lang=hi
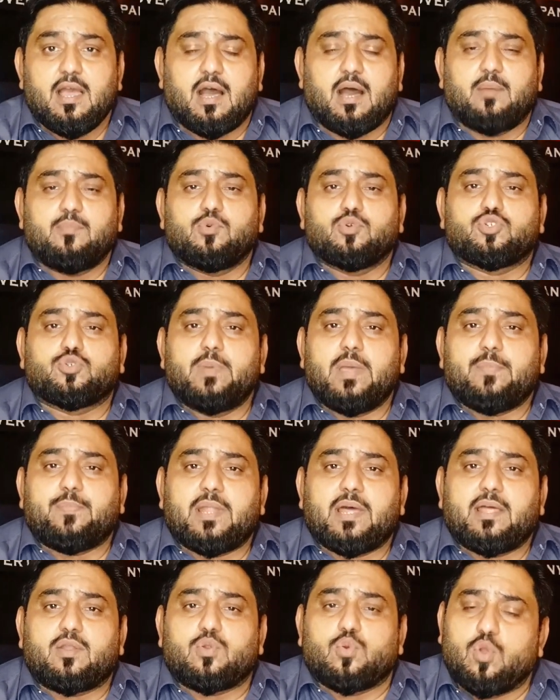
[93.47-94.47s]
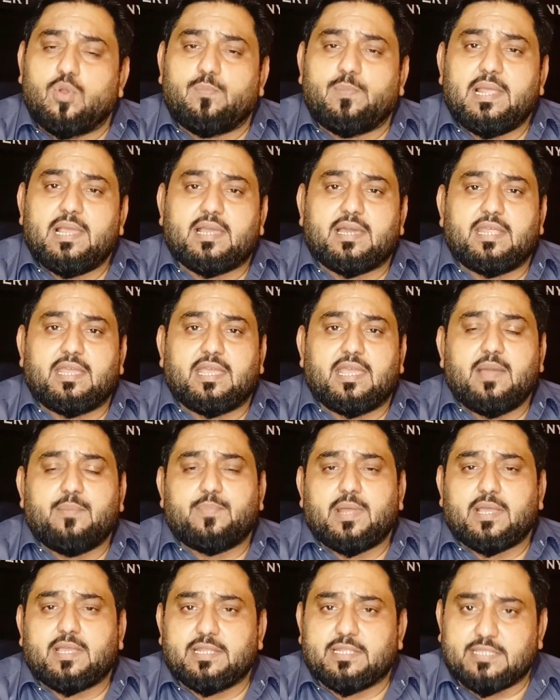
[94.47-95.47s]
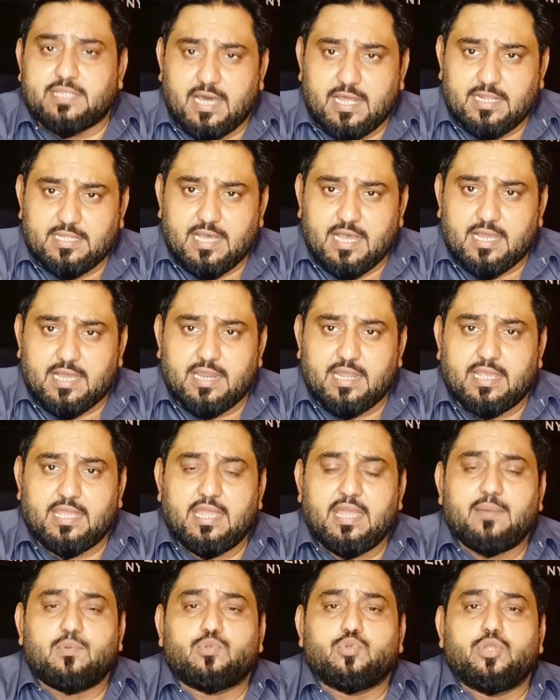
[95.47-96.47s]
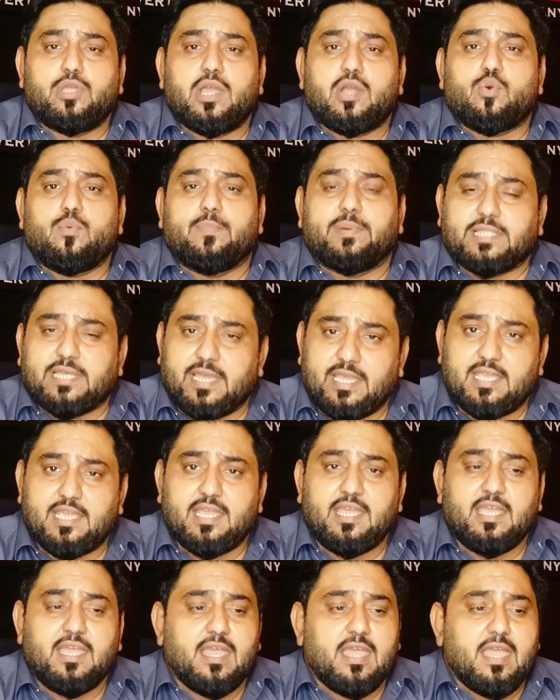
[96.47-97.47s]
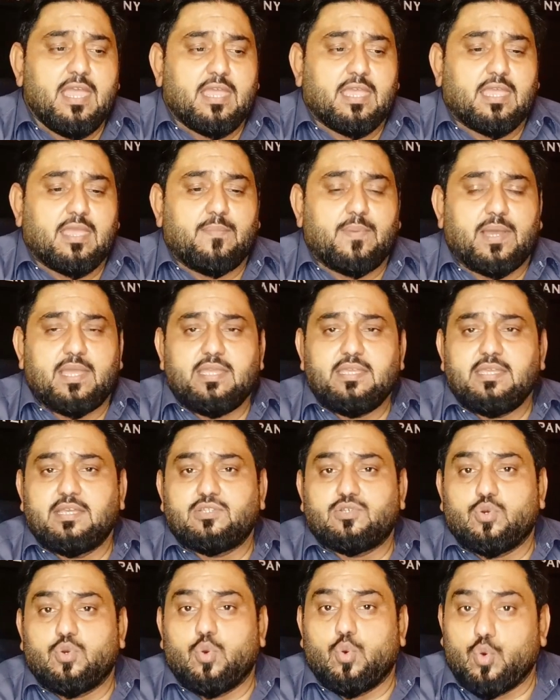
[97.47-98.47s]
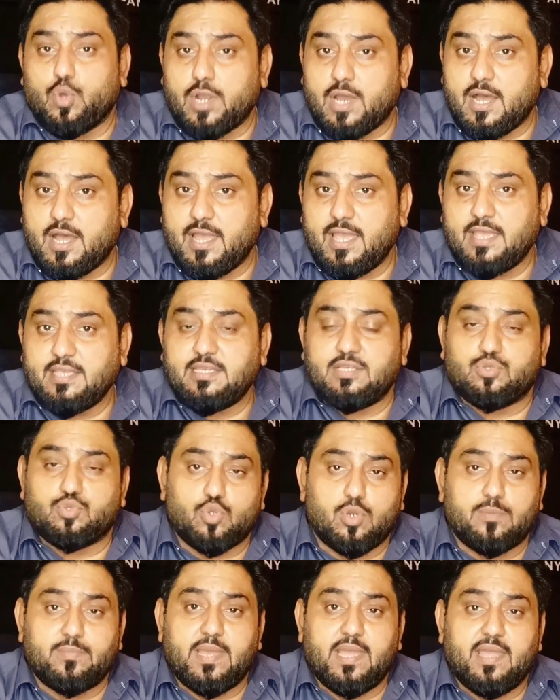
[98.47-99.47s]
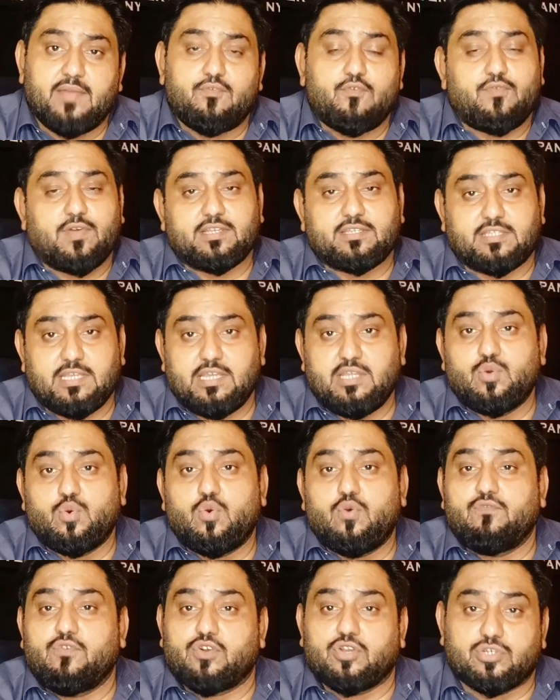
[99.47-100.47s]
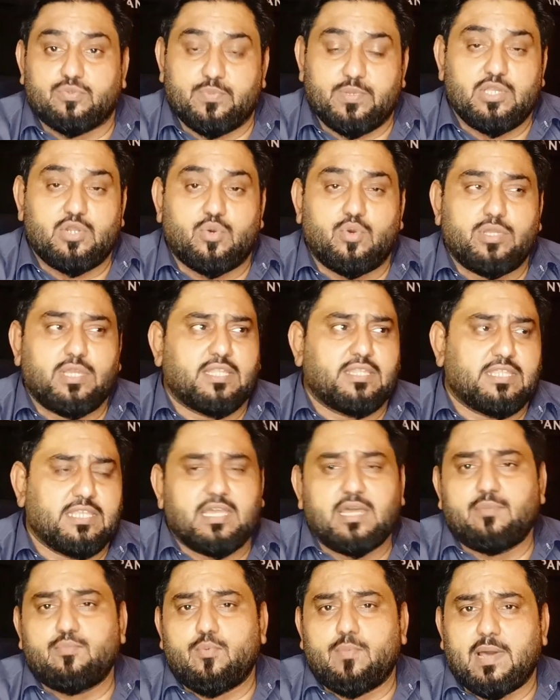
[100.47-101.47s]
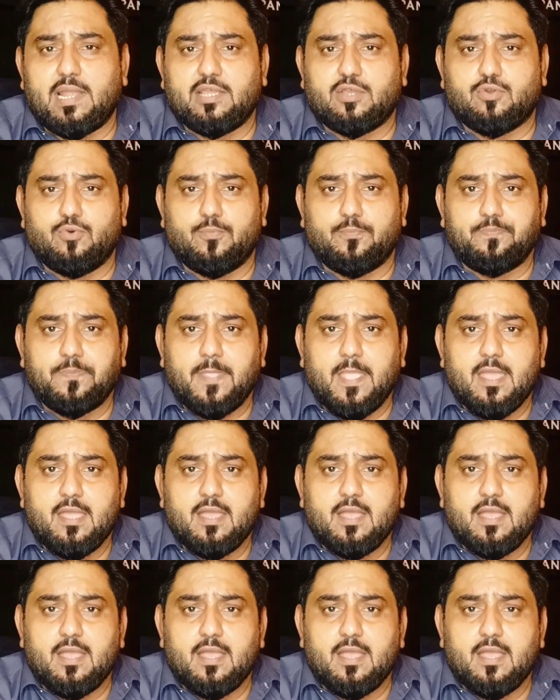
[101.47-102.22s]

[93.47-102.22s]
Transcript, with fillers: हम उसमें अपना रोल प्ले करेंगे अपना किरदार अदा करेंगे हम दुनिया को बताएंगे कि भाई ये जो हो रहा है ये जुल्म है वो फलस्तीन हो वो कश्मीर हो या दीगर ममालिक हो